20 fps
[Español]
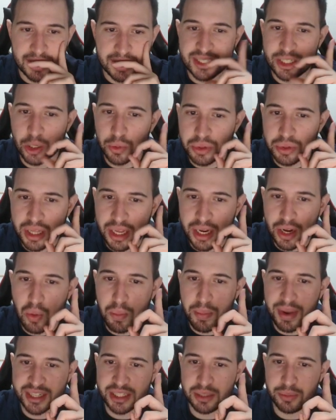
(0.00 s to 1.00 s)
Se obtiene un
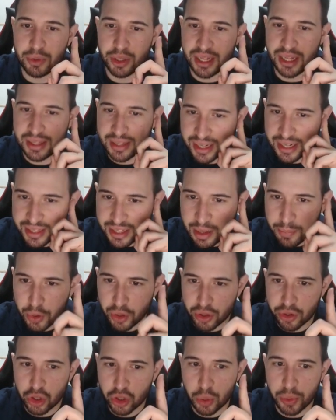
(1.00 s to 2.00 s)
máximo del
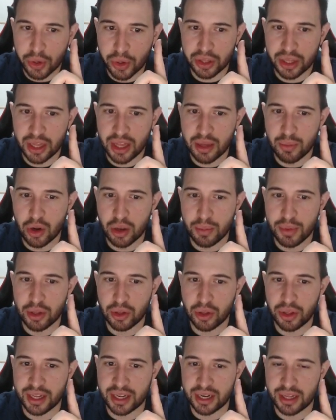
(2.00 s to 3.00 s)
30% de velocidad de
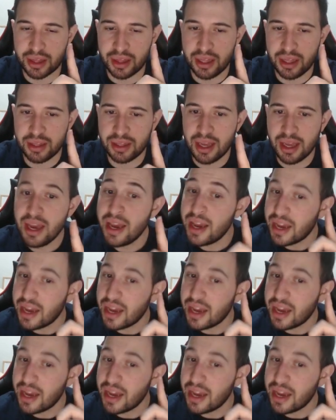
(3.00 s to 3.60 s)
movimiento decreciente